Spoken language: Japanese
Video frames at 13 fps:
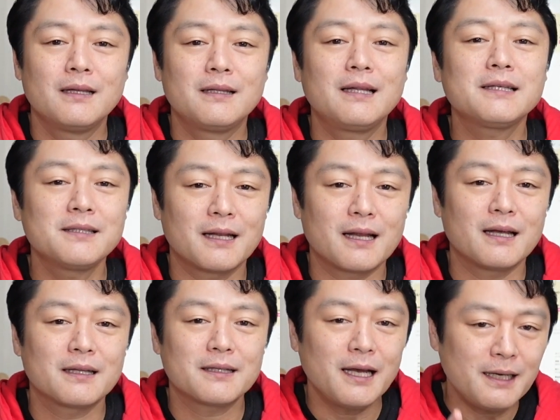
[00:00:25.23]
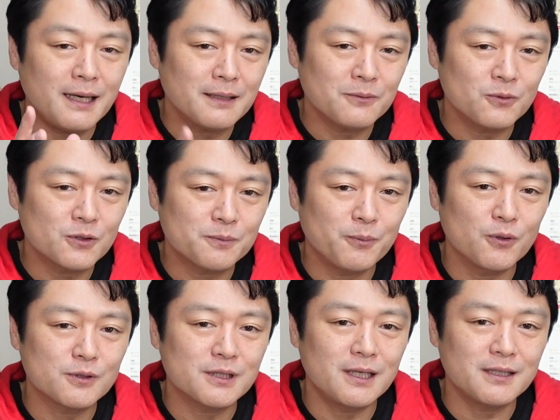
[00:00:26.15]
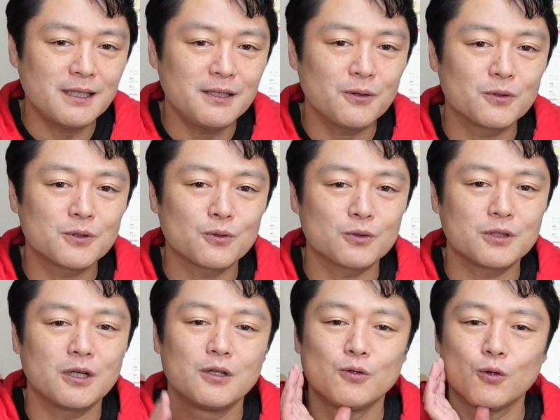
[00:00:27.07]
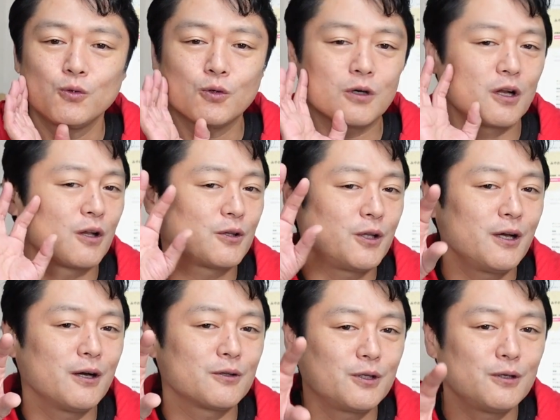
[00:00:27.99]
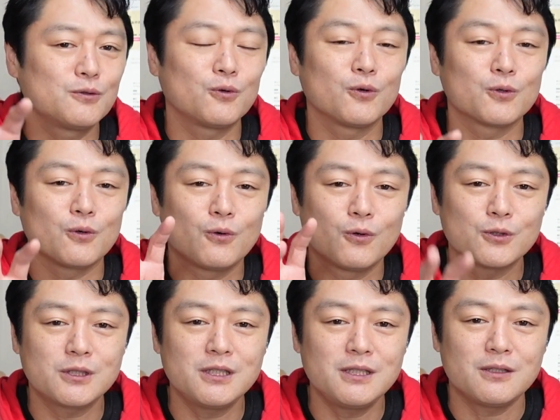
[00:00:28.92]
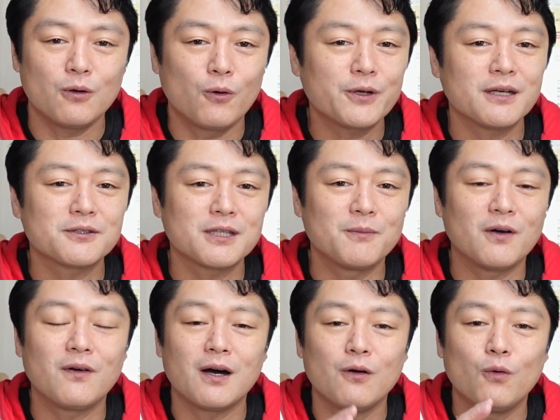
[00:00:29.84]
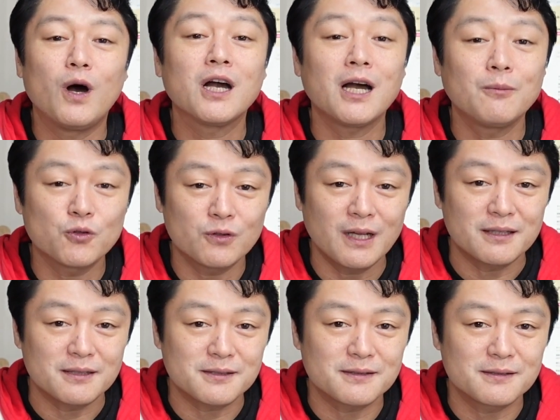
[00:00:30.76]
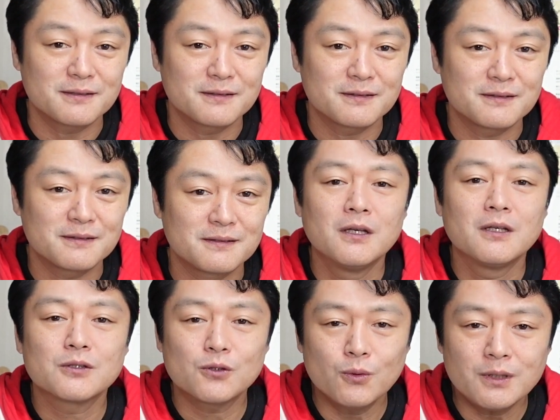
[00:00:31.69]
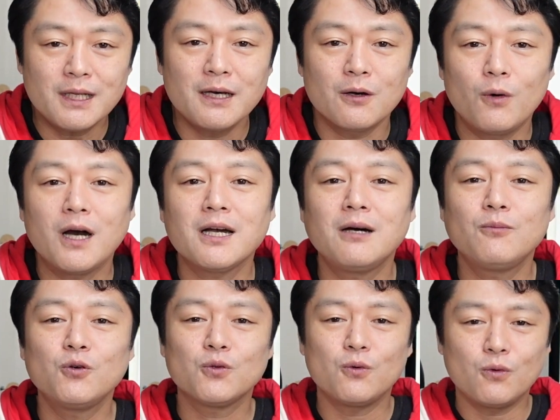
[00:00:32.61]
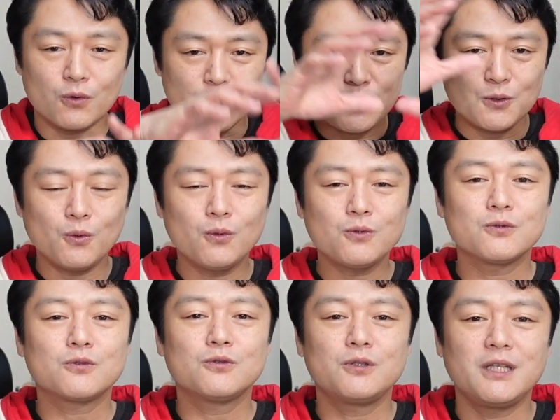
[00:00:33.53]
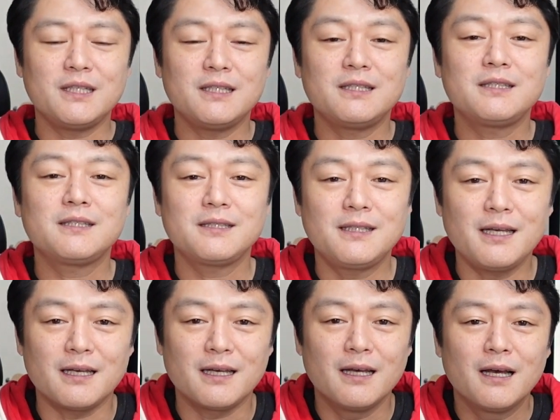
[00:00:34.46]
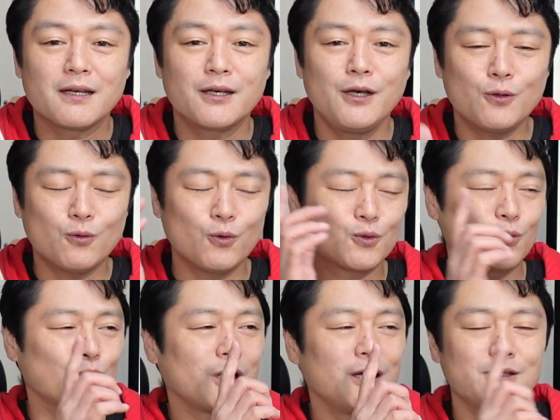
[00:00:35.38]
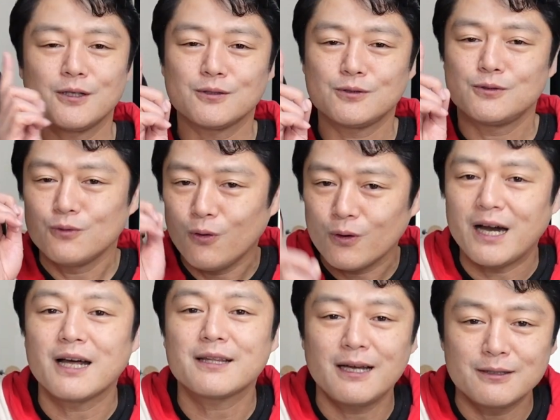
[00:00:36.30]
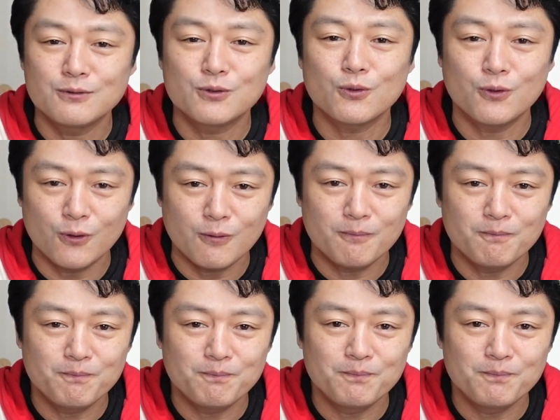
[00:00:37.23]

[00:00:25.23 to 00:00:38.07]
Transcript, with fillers: なぜなら大半のスポンサー企業にとって喉から手が出るほど欲しいお客様は若者なんです。そんな若者を一括りにして傾向と対策を語るところ、